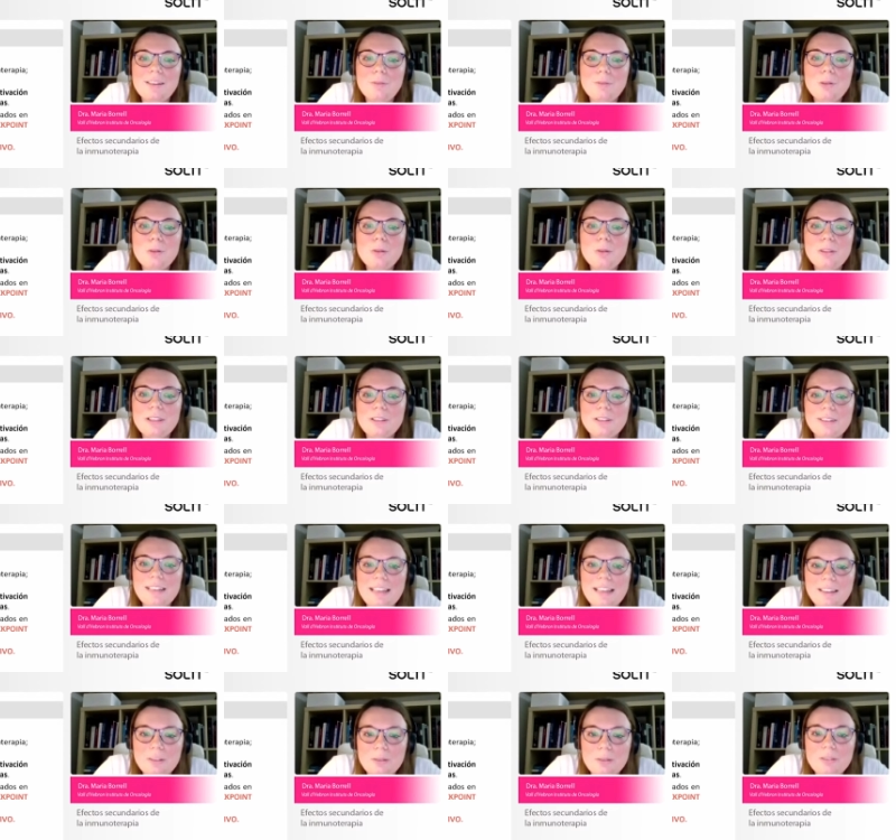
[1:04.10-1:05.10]
ha
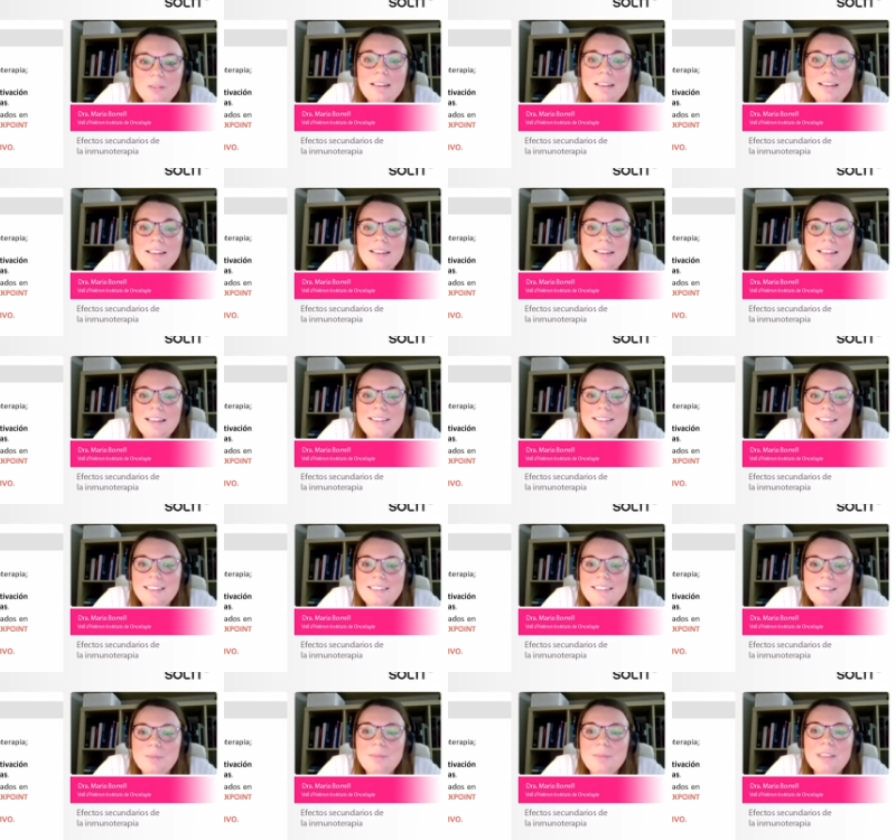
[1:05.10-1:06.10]
revolucionado el
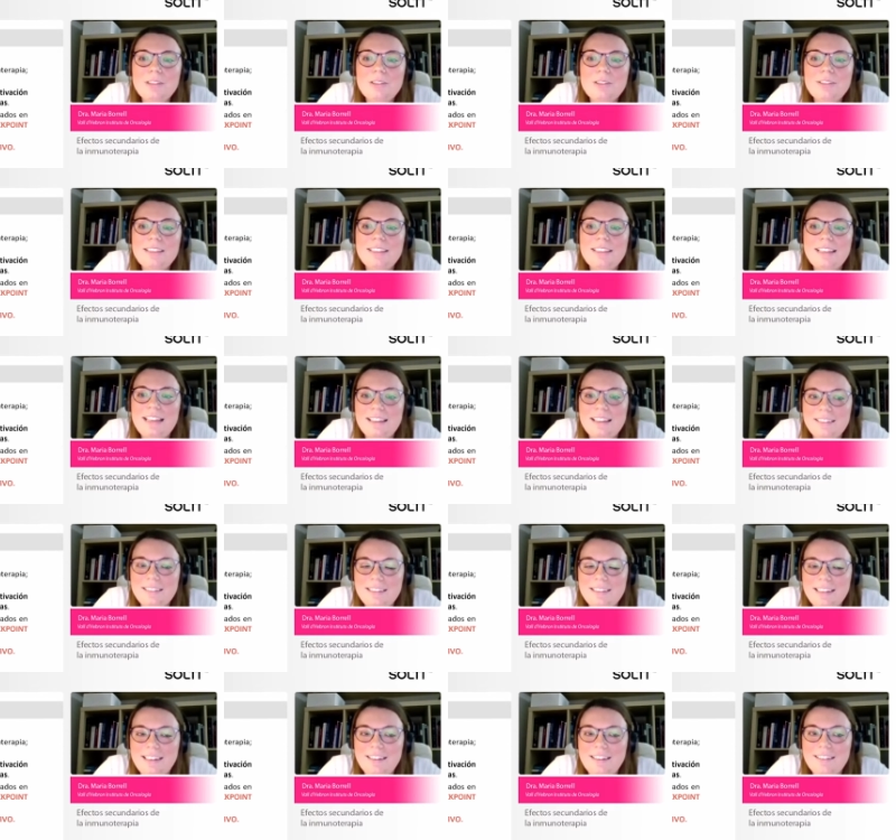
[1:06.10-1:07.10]
tratamiento del
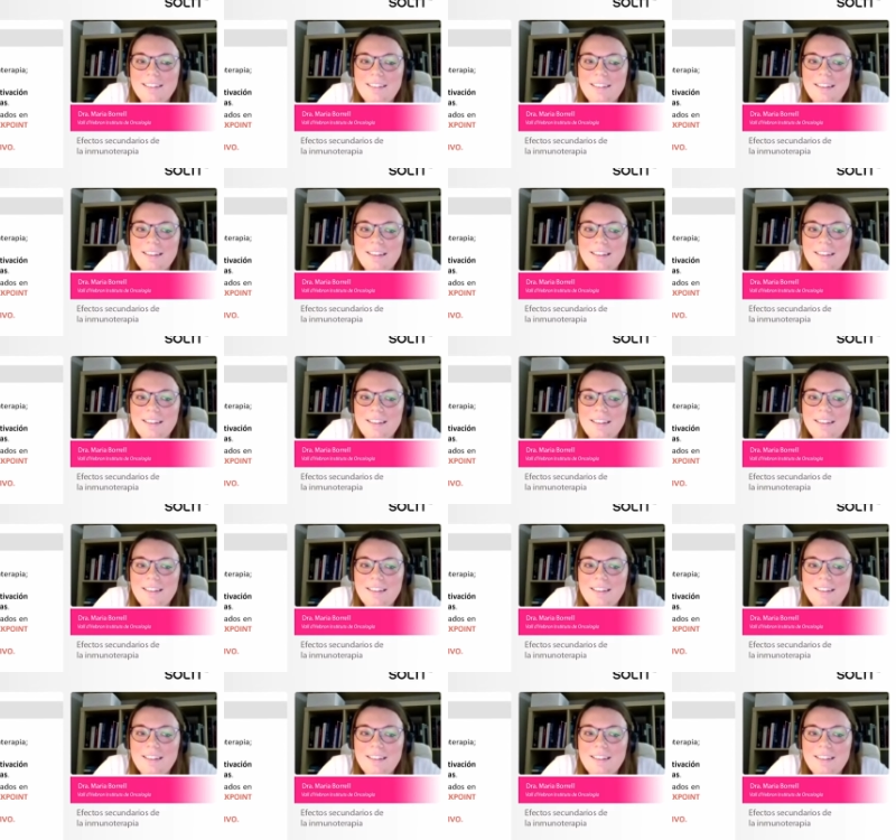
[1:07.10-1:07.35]
cáncer.